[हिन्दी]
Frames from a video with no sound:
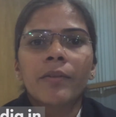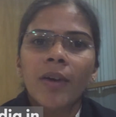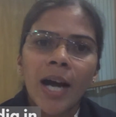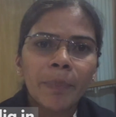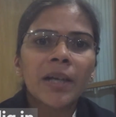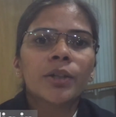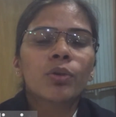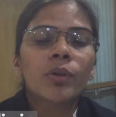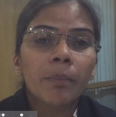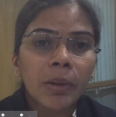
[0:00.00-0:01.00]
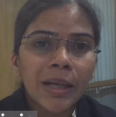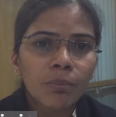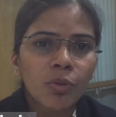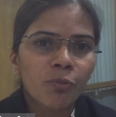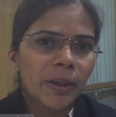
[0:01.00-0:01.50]
वहाँ पे लड़कियों ने एक बड़ा
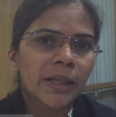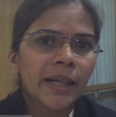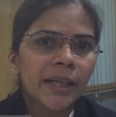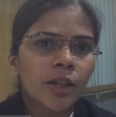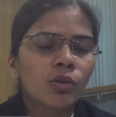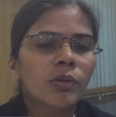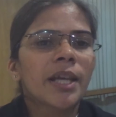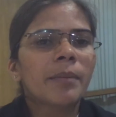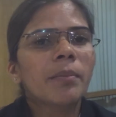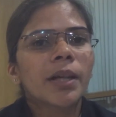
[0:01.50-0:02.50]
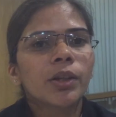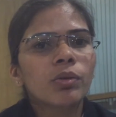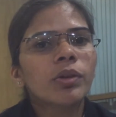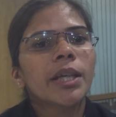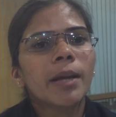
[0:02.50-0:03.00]
मूवमेंट खड़ा किया तो ये मैं मानती
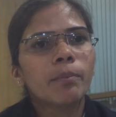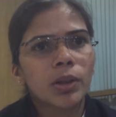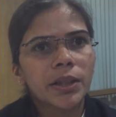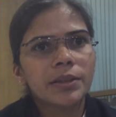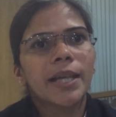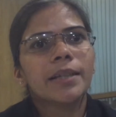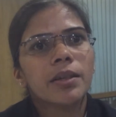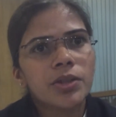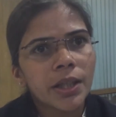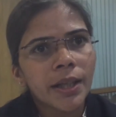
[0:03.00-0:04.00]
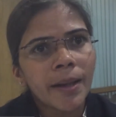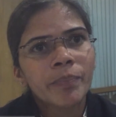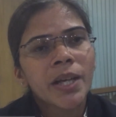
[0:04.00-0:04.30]
हूँ कि ये एक पोलिटिसाइजेशन है